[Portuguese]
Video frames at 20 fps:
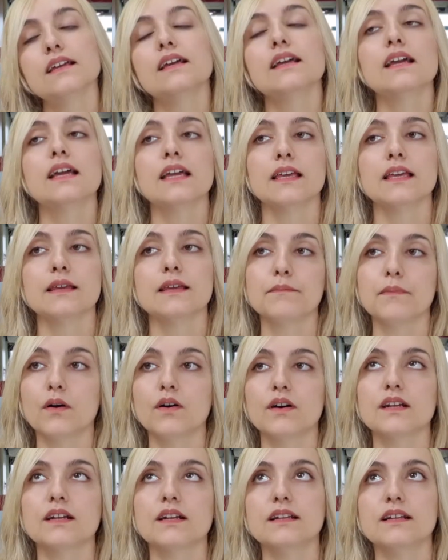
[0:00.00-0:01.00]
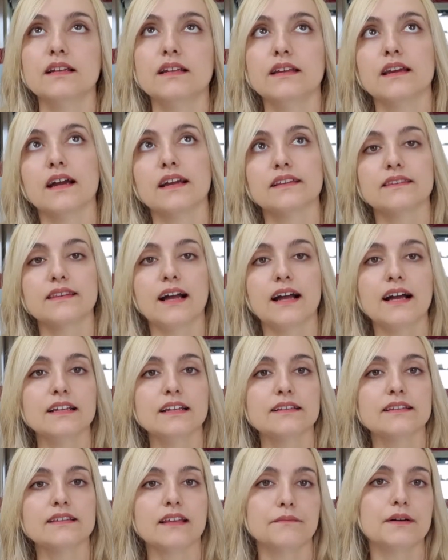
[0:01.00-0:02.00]
Embora ali a Itália tenha
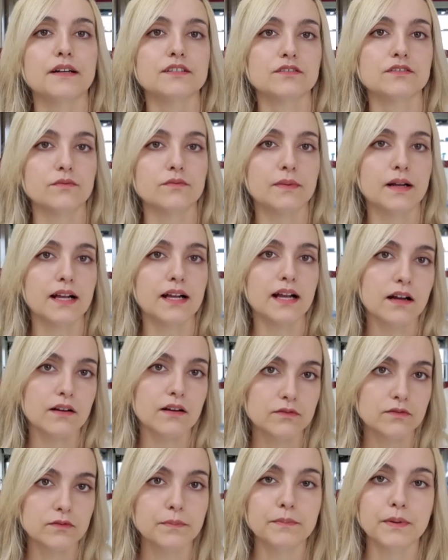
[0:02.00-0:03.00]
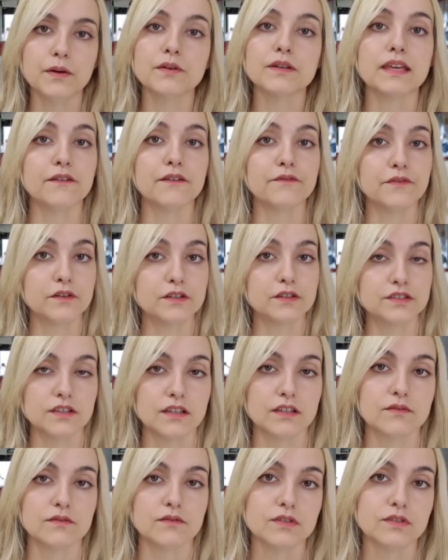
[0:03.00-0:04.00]
imagem do macarrão e do pão que é forte aqui no
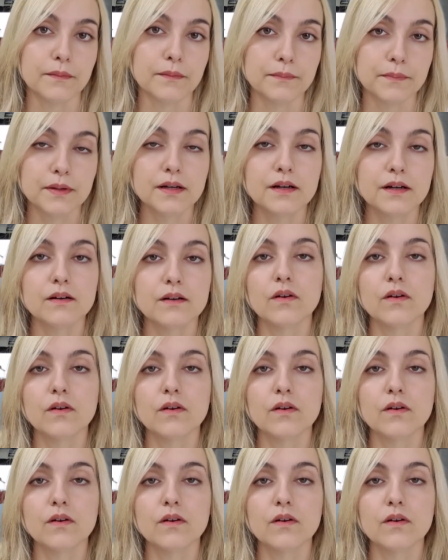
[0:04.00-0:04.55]
Japão,